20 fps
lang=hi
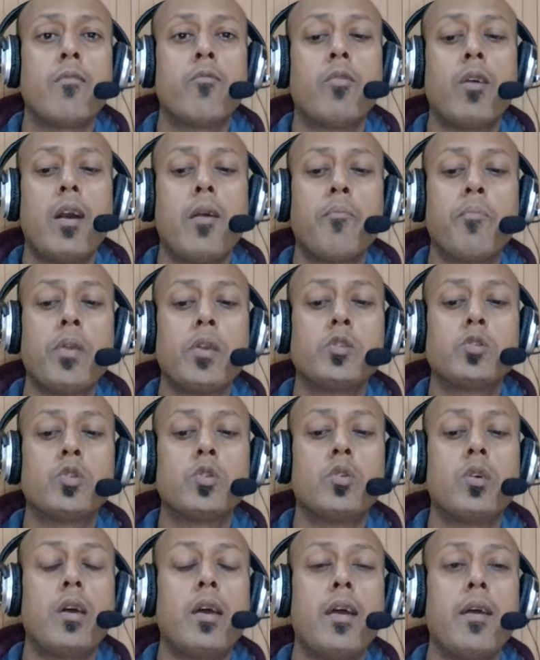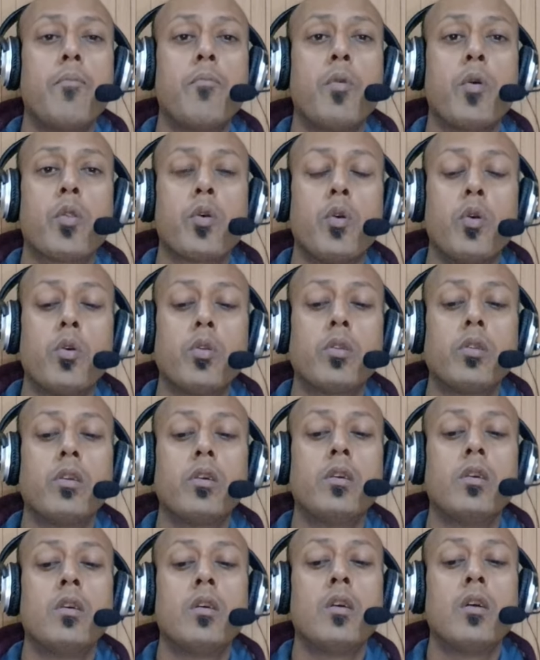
वहाँ पर जो है बोरोन